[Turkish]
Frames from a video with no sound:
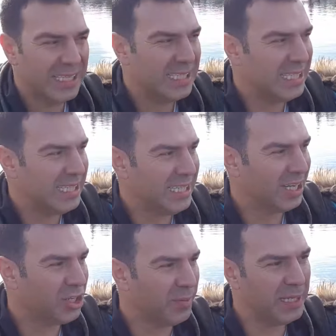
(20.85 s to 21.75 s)
Siz
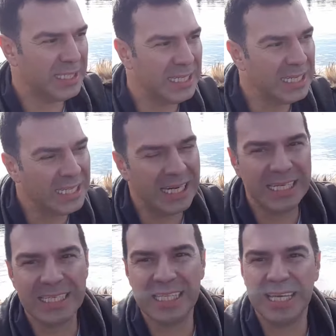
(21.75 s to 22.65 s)
yaşamak
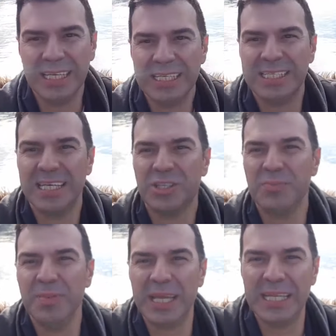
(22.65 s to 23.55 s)
istediklerinizde,
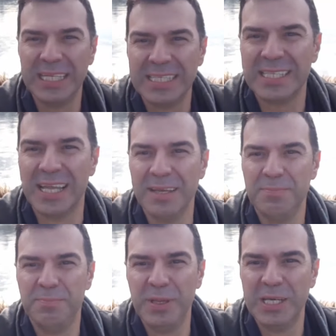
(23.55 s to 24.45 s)
seçimlerinizle
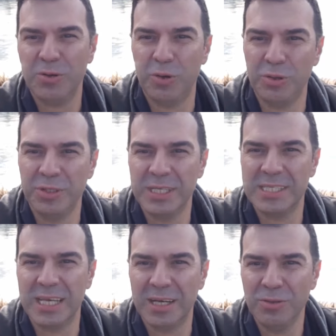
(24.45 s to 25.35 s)
bir olun,
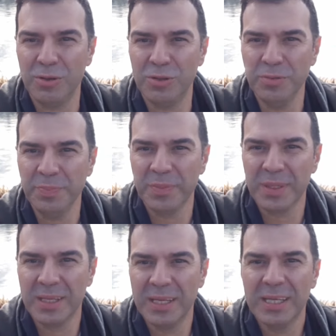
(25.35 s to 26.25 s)
hizalı olun.
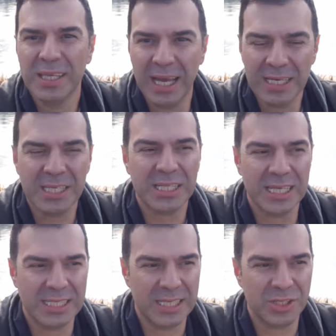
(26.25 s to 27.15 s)

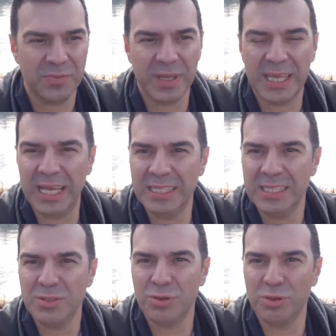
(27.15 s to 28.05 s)
Gerçekten seçim ve
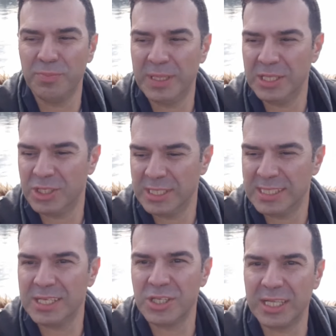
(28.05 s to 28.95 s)
kendiniz olun
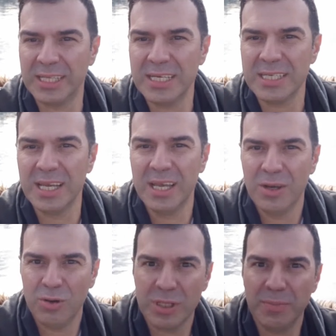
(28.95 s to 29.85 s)
bilincinizle canlar.
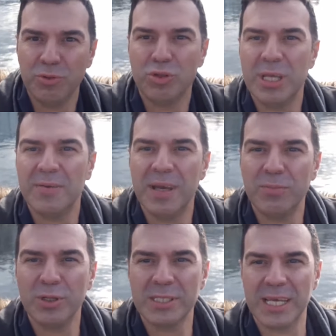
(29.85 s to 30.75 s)
O zaman bütün
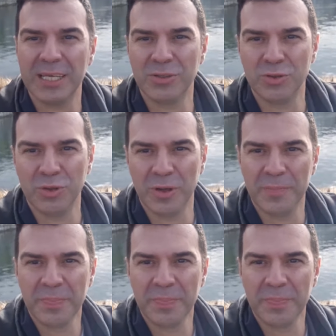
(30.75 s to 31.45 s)
evren buna saygı duyuyor.